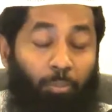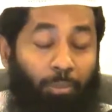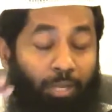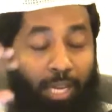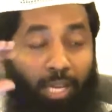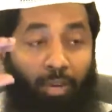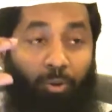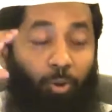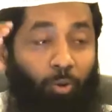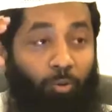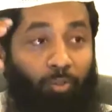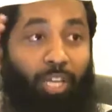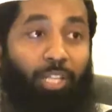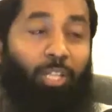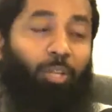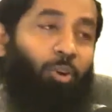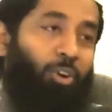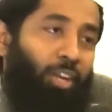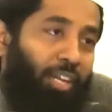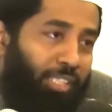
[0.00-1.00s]
மிக ஒரு
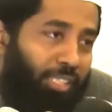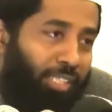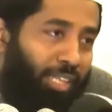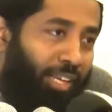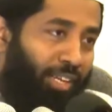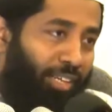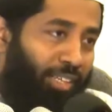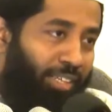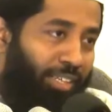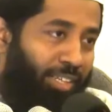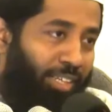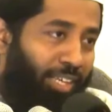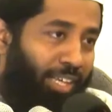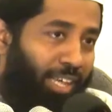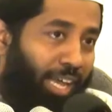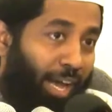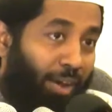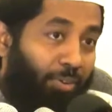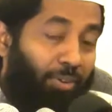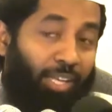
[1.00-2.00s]
வேதனையோடு என்ன செய்கிறாரு
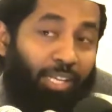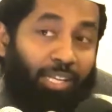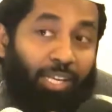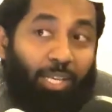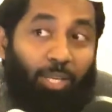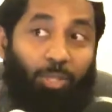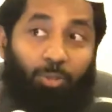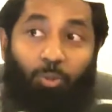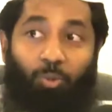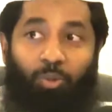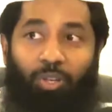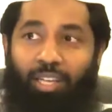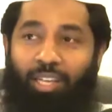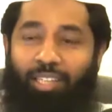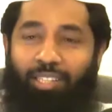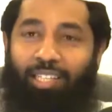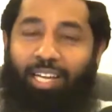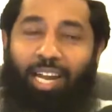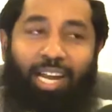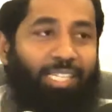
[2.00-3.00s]
அவர் அதில் சொன்ன
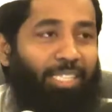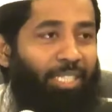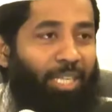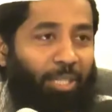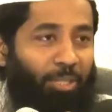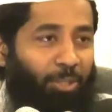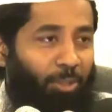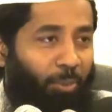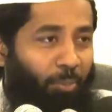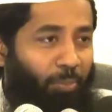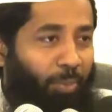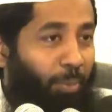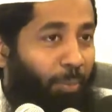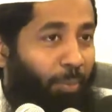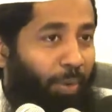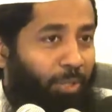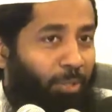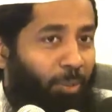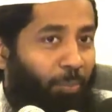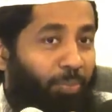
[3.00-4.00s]
அந்த காட்சியை என்ன செய்தோம் நம்ம
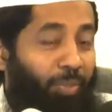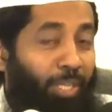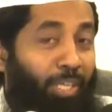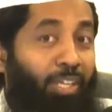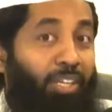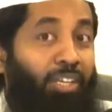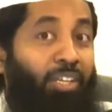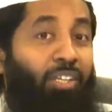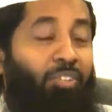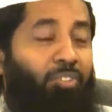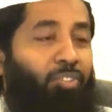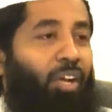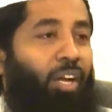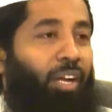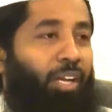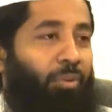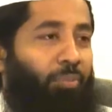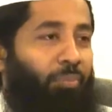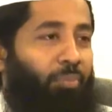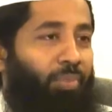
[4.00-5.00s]
பார்த்தோம் த இன்னி சா
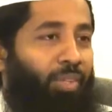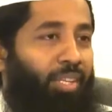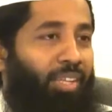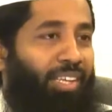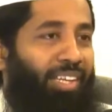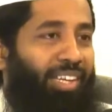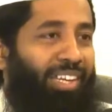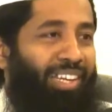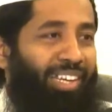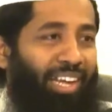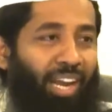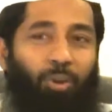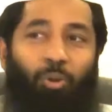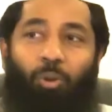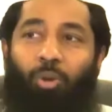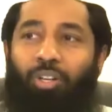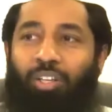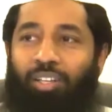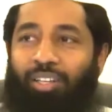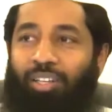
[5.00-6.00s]
இம் நான் ஒரு